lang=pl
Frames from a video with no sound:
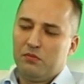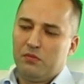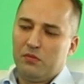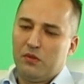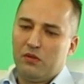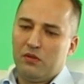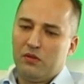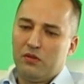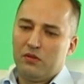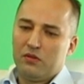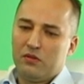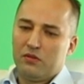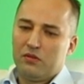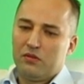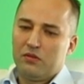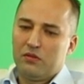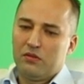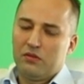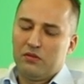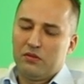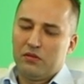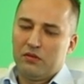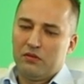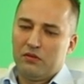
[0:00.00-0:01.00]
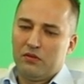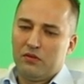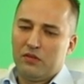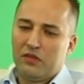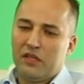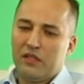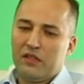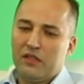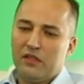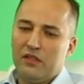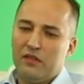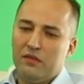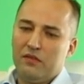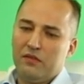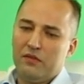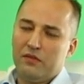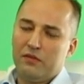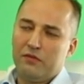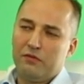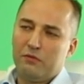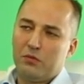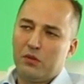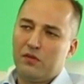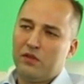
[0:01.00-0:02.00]
od, od ręki
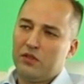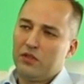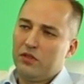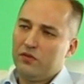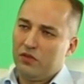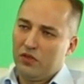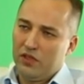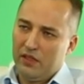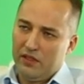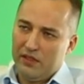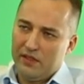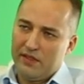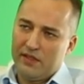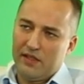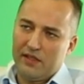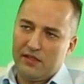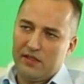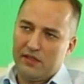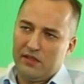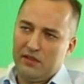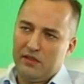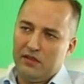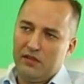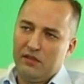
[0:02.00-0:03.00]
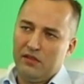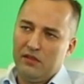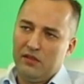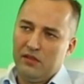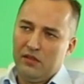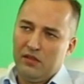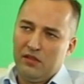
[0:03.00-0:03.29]
wprowadzić w organizacji